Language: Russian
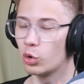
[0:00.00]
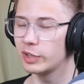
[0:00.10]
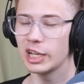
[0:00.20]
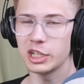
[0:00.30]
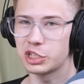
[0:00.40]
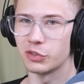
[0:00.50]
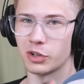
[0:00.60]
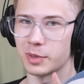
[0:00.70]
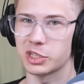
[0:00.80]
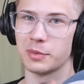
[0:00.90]

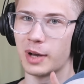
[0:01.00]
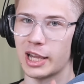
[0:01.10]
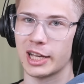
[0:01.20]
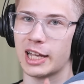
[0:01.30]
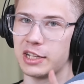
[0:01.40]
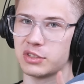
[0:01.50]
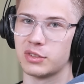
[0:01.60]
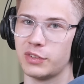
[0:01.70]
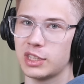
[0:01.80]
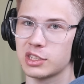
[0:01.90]
увеличиваю максимальное
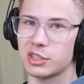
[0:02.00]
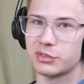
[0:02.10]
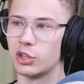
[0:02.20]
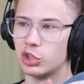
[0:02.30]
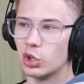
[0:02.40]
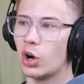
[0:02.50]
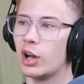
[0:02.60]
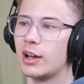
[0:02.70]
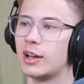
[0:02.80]
количество витасов до